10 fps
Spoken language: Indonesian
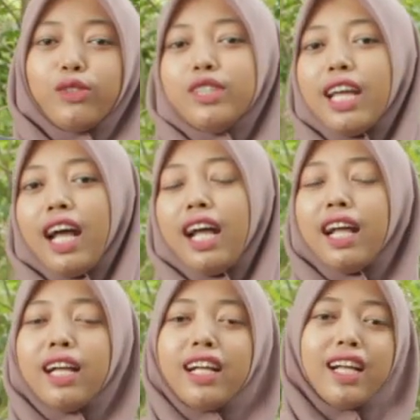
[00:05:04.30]
sudah
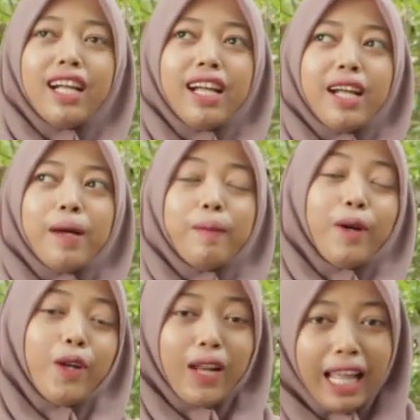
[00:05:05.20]

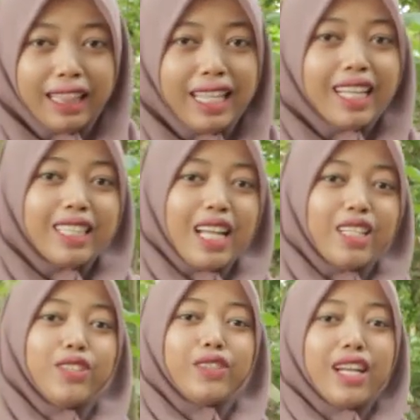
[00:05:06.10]
monolight
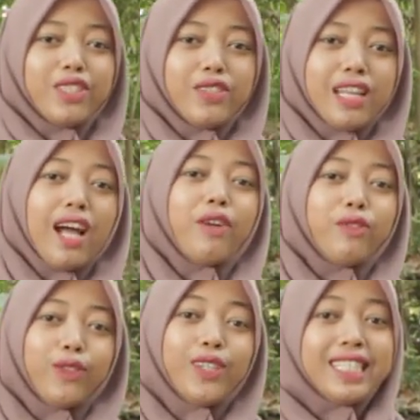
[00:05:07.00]
dan juga sudah
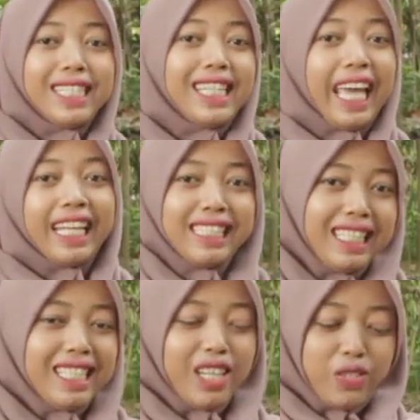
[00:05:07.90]
full
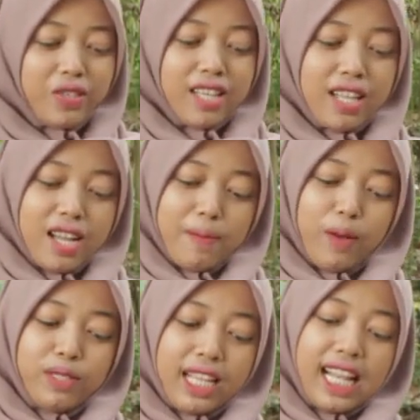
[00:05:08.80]
CNC. Jadi sudah sangat
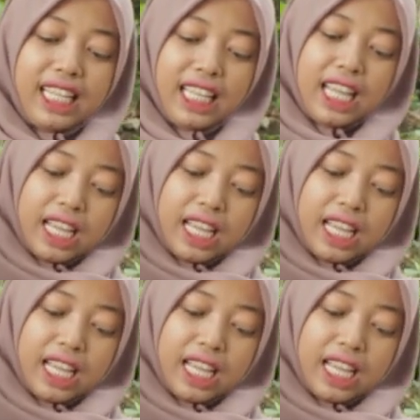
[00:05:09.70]
bagus sekali.